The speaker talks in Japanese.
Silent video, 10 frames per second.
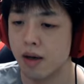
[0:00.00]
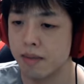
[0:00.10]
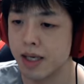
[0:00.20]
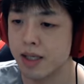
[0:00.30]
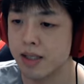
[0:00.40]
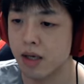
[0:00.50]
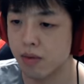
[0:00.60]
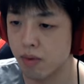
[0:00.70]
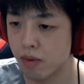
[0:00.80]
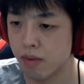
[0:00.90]
宮田さん
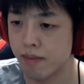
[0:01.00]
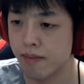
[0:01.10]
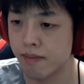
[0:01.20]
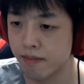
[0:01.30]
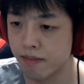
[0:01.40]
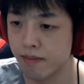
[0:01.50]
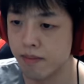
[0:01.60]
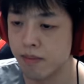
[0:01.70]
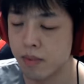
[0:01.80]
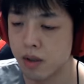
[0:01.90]
の、うん、
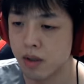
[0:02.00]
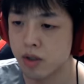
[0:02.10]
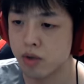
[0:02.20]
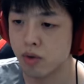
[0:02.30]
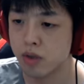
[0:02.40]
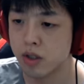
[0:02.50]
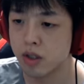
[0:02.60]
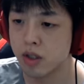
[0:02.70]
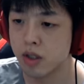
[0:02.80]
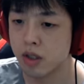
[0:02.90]
初
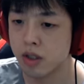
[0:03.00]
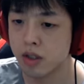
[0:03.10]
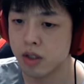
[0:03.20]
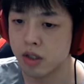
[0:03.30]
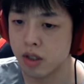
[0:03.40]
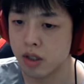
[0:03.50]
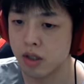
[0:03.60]
日7時、